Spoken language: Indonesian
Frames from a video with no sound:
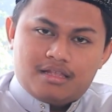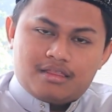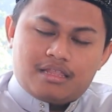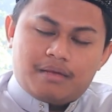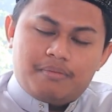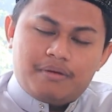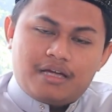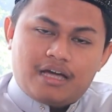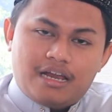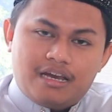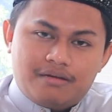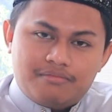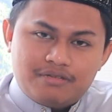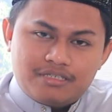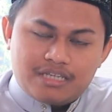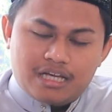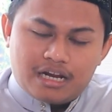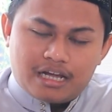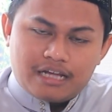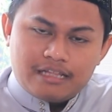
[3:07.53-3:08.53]
Tapi kalau
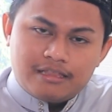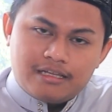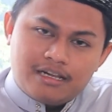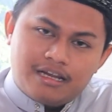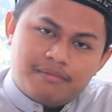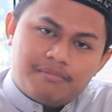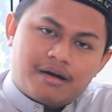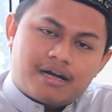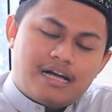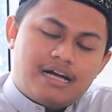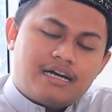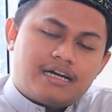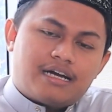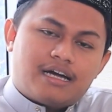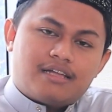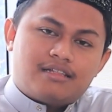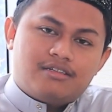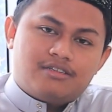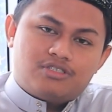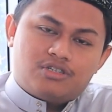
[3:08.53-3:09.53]
misalkan tidak
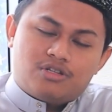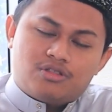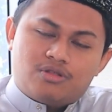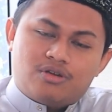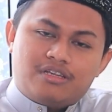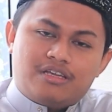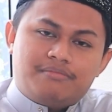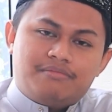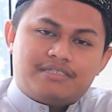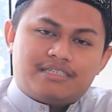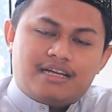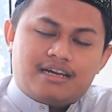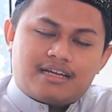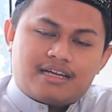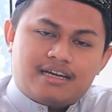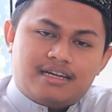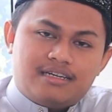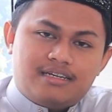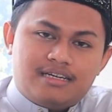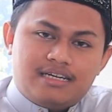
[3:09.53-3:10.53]
mengangkat, contohnya
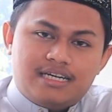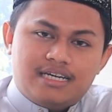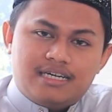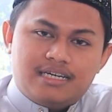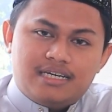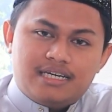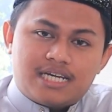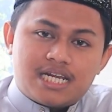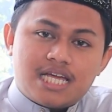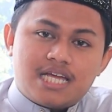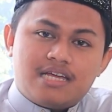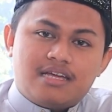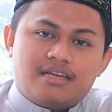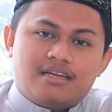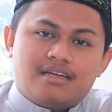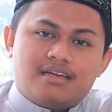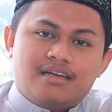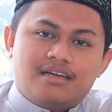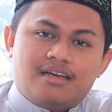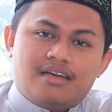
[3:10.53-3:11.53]
misalkan
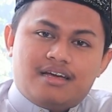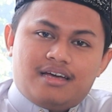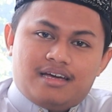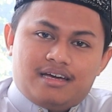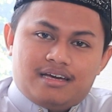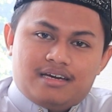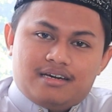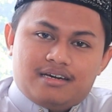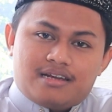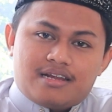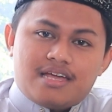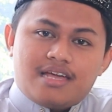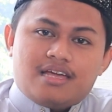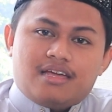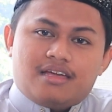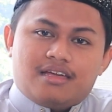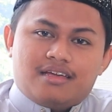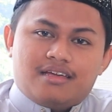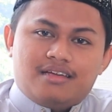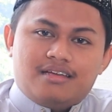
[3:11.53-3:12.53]
ri,
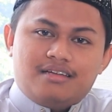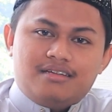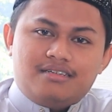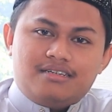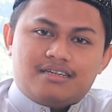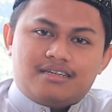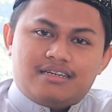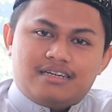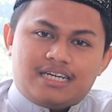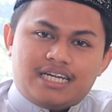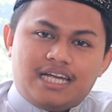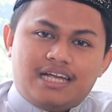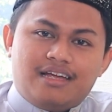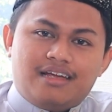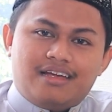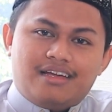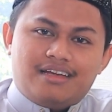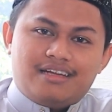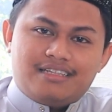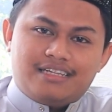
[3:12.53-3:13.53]
ri,
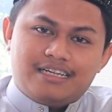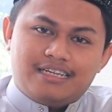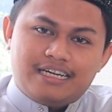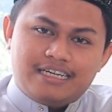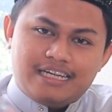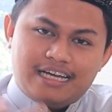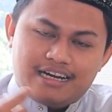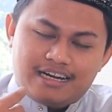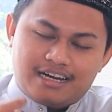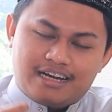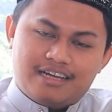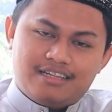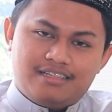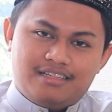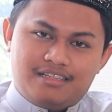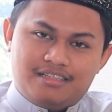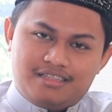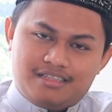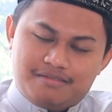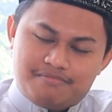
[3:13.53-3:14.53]
ri tidak diangkat,
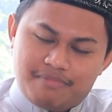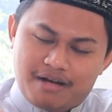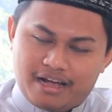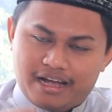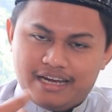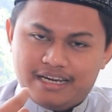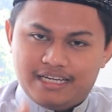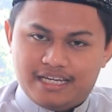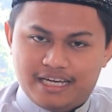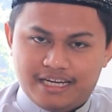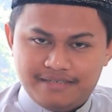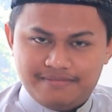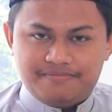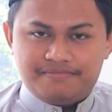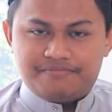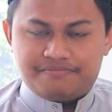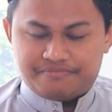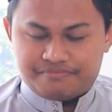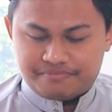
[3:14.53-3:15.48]
maka dia